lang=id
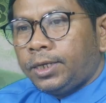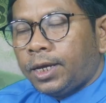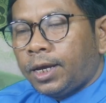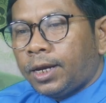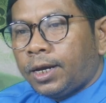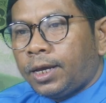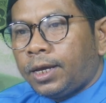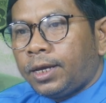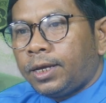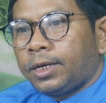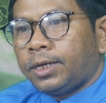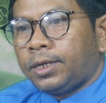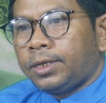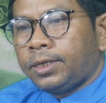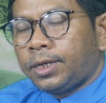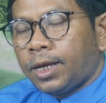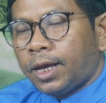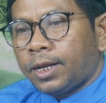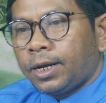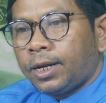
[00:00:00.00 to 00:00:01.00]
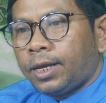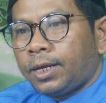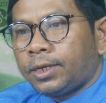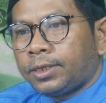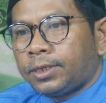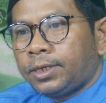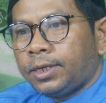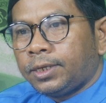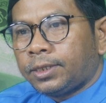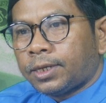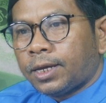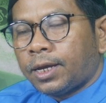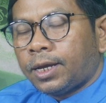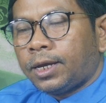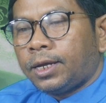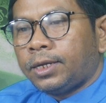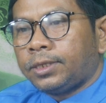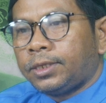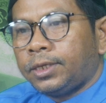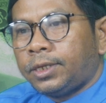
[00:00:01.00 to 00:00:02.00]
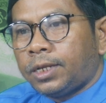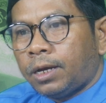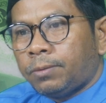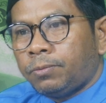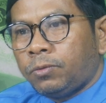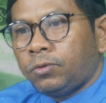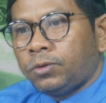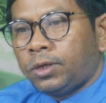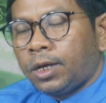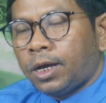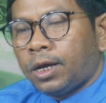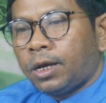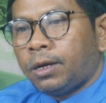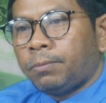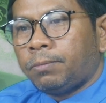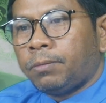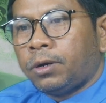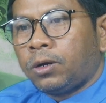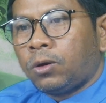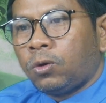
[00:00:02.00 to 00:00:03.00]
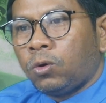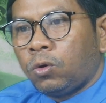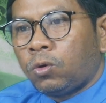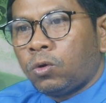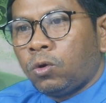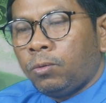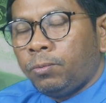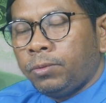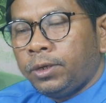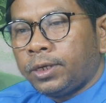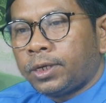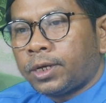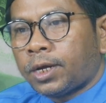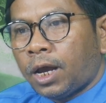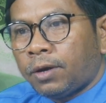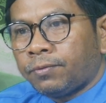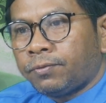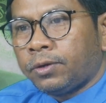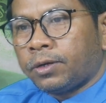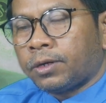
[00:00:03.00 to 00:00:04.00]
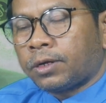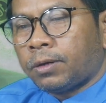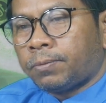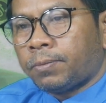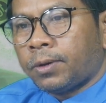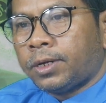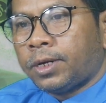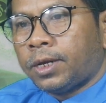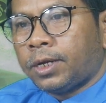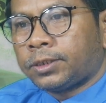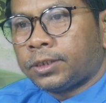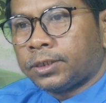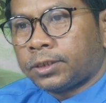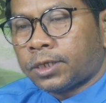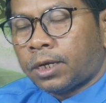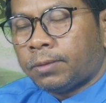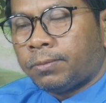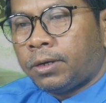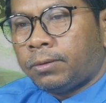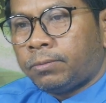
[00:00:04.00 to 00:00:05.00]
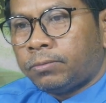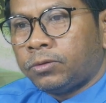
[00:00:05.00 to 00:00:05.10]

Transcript: ialah hendaklah kita tidak mudah menghukumi kafir kepada sesama